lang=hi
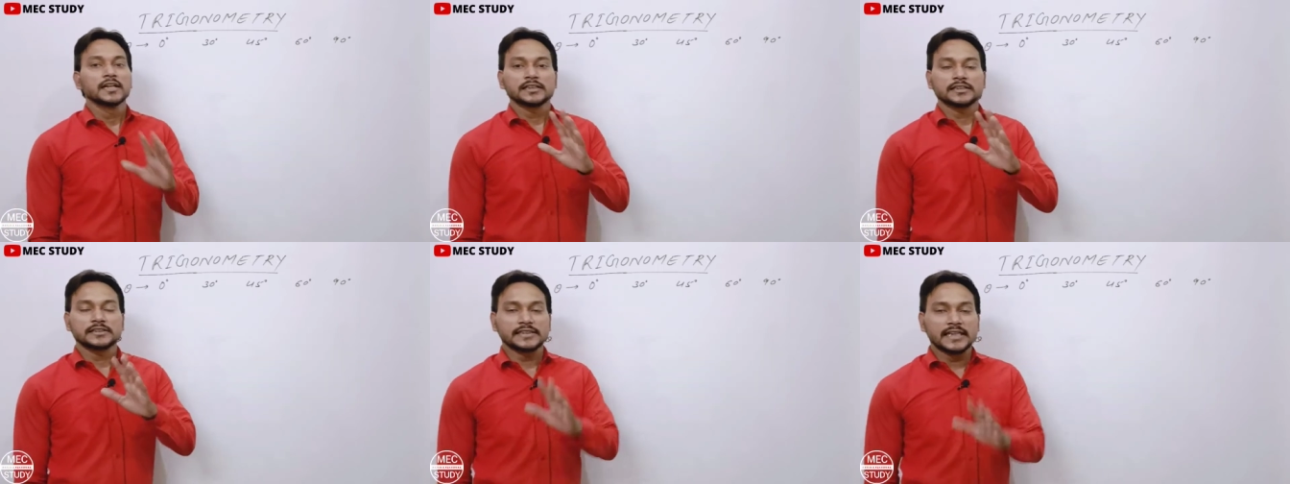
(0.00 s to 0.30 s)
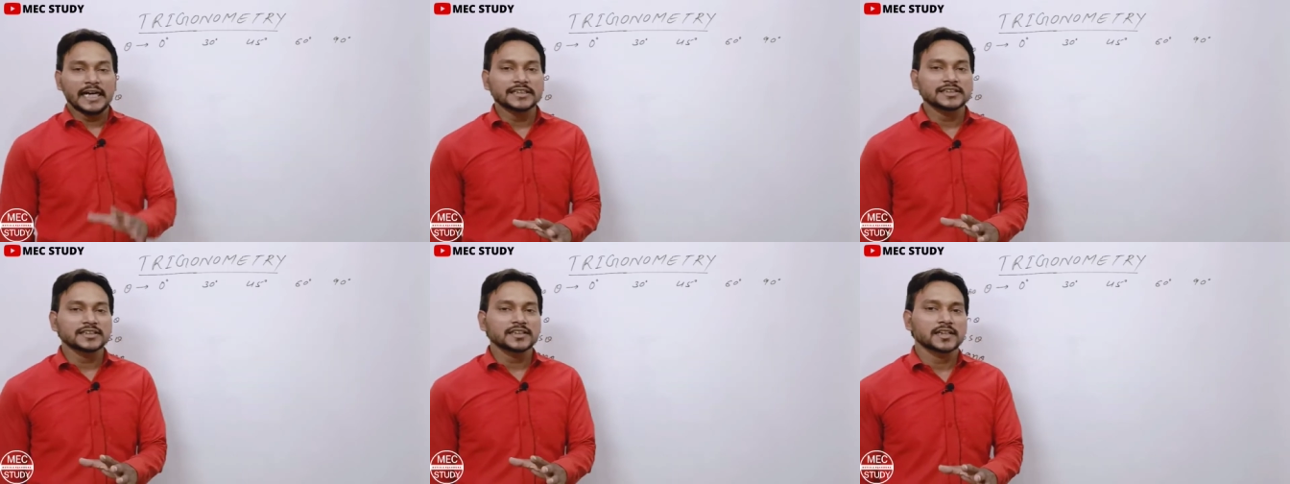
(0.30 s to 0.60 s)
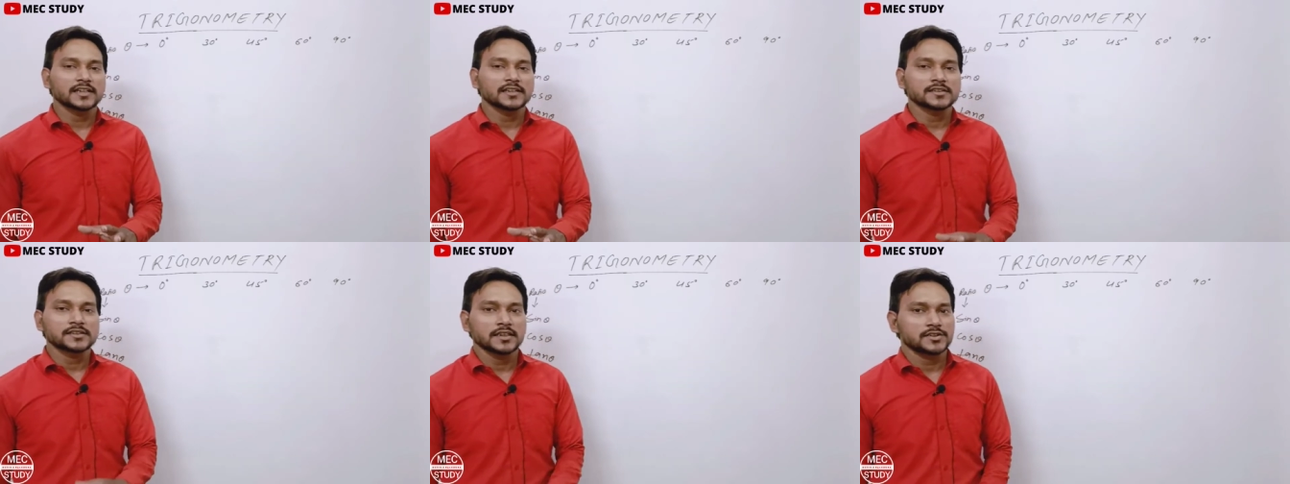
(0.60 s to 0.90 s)
याद करने
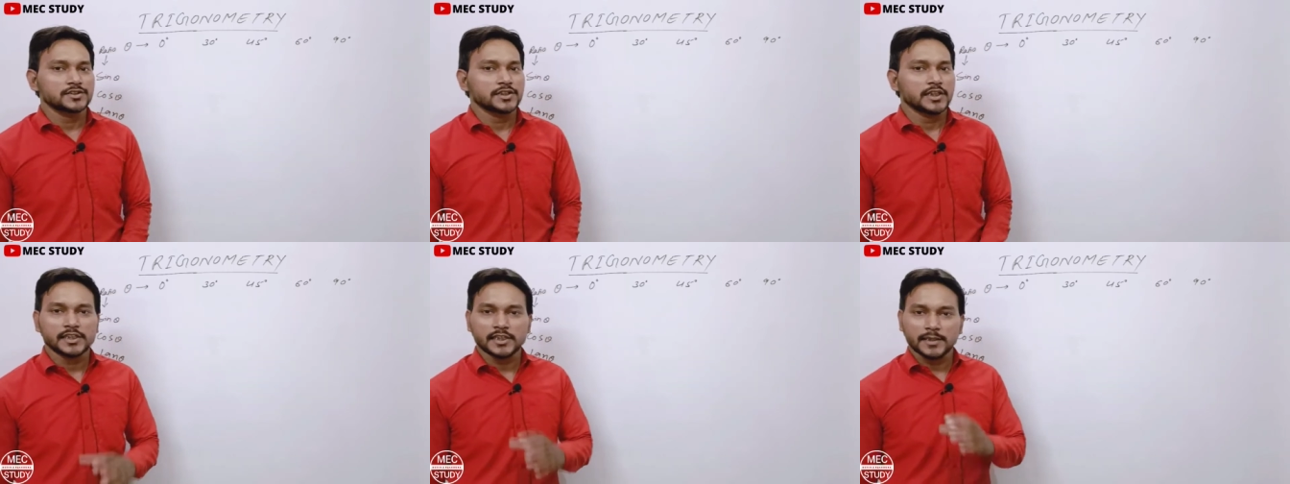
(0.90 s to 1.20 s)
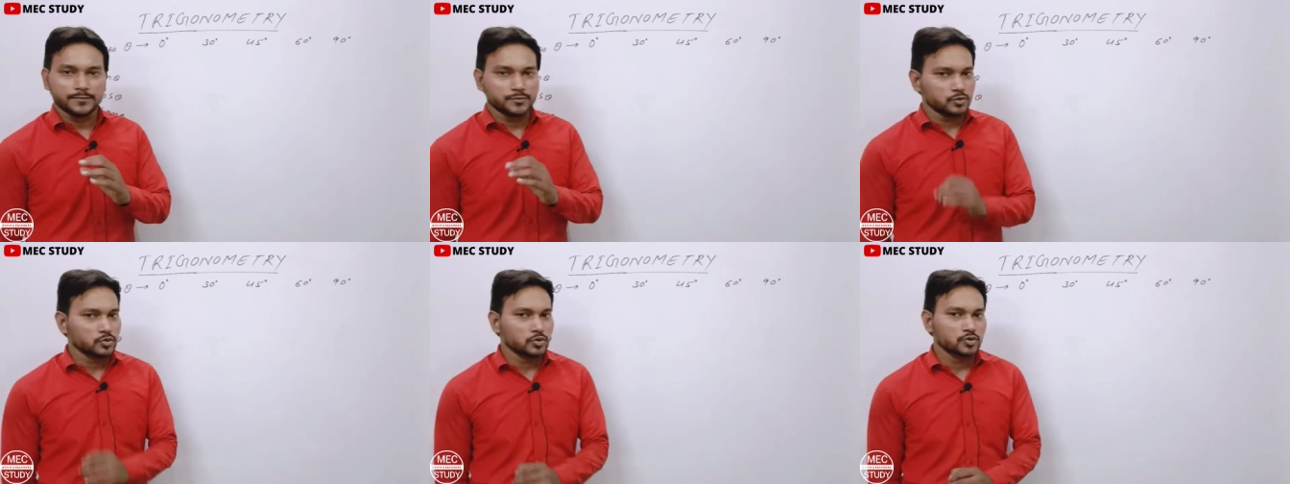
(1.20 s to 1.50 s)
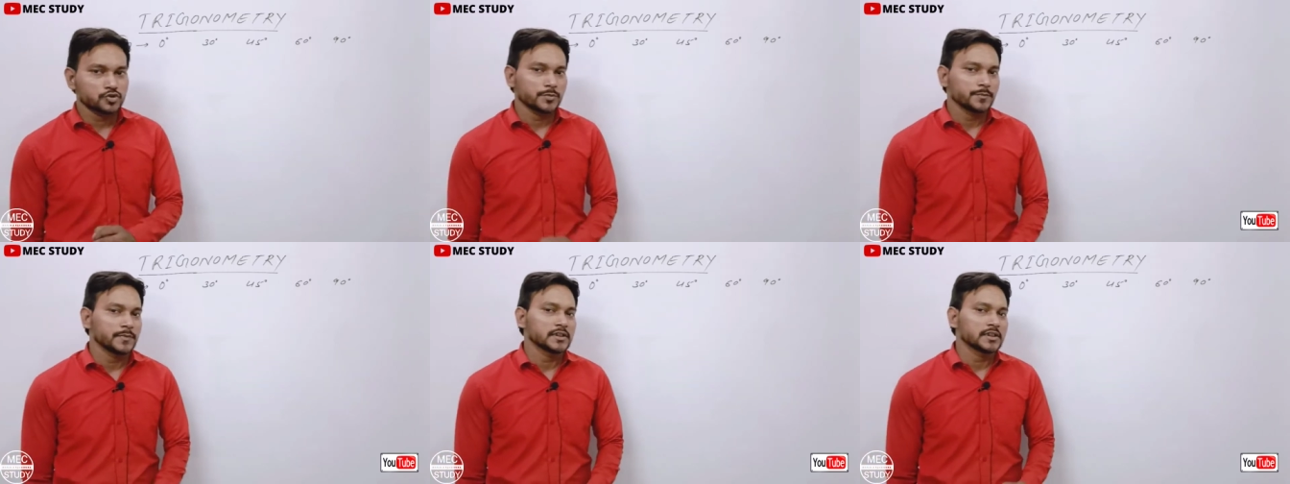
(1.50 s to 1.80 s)
से अच्छा कि आप उसको
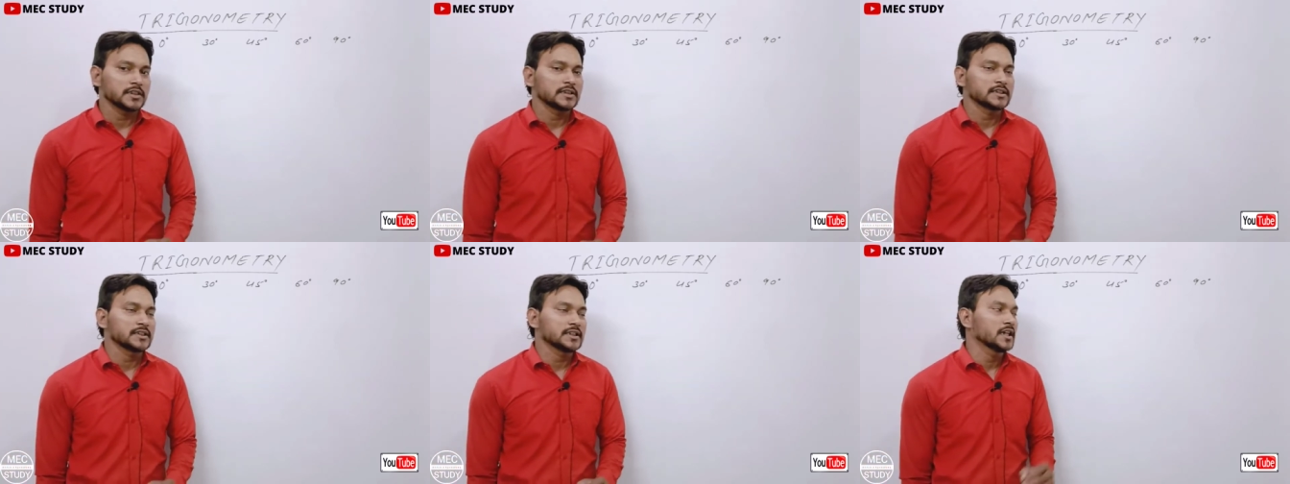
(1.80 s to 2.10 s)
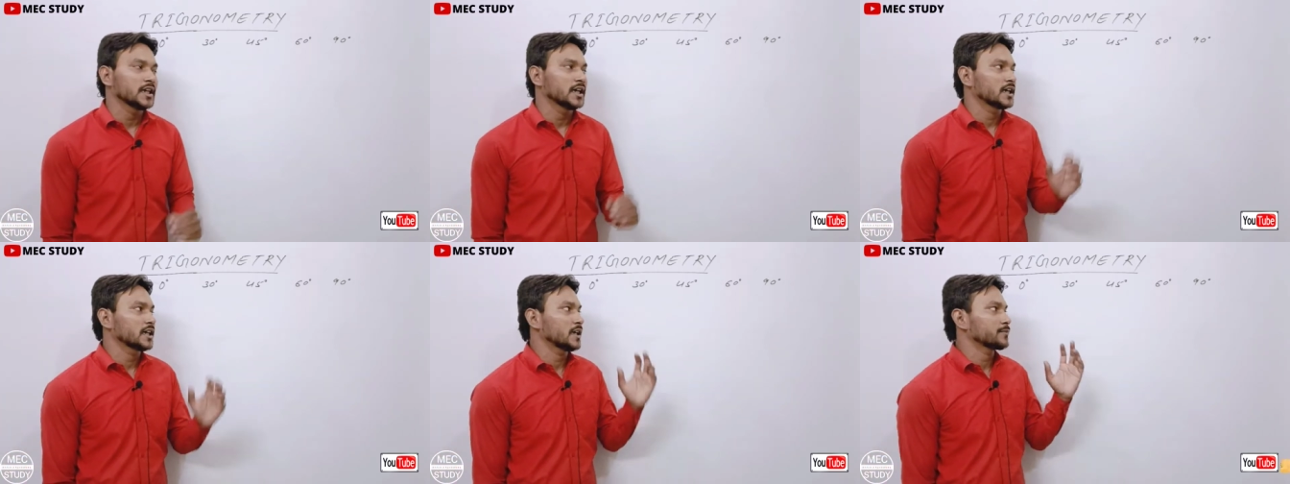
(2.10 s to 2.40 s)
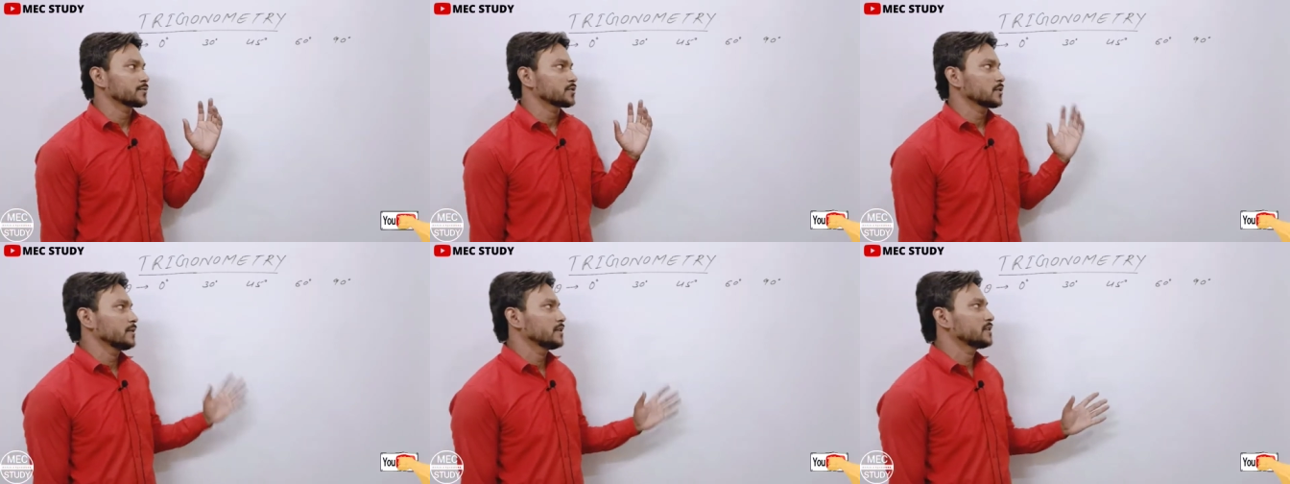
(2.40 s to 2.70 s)
समझ लीजिए अगर आप
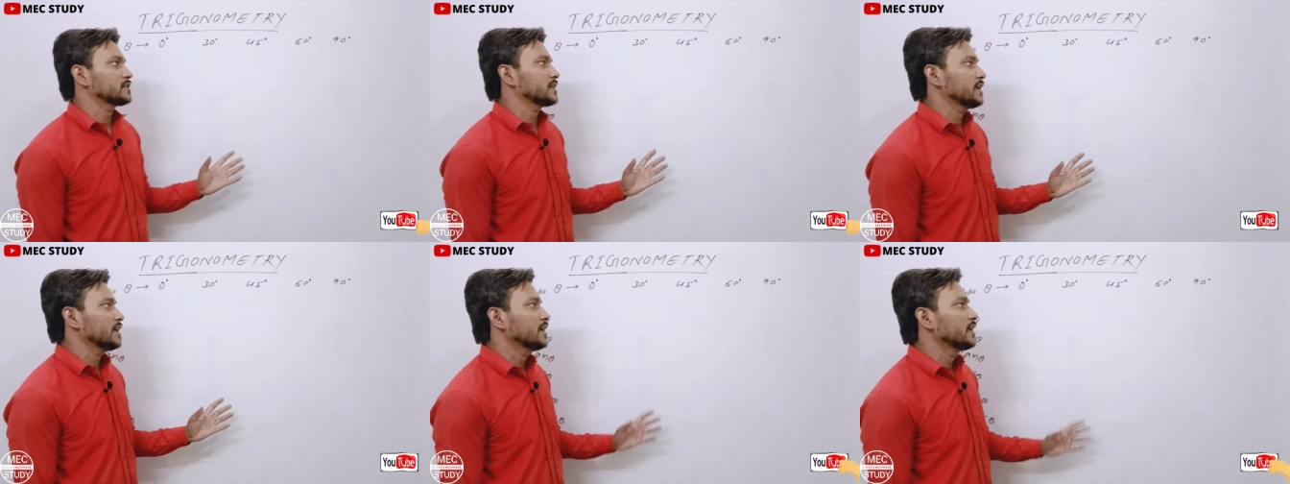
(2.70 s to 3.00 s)
समझ गए